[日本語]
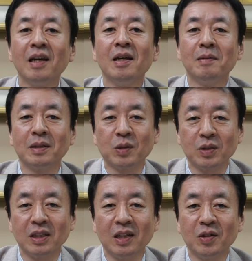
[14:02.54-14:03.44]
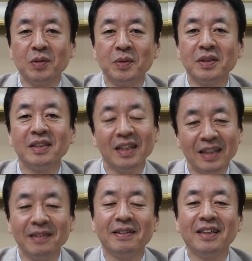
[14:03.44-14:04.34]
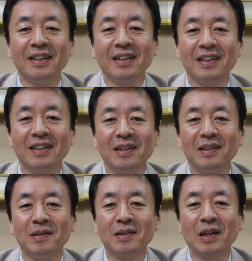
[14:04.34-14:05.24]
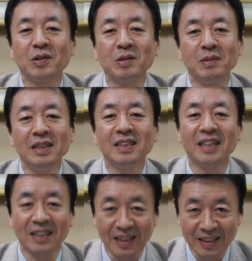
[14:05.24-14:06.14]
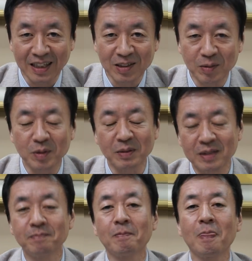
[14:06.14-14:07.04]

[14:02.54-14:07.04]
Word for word: またこちらの方もぜひ、楽しみにしていただきたいと思います。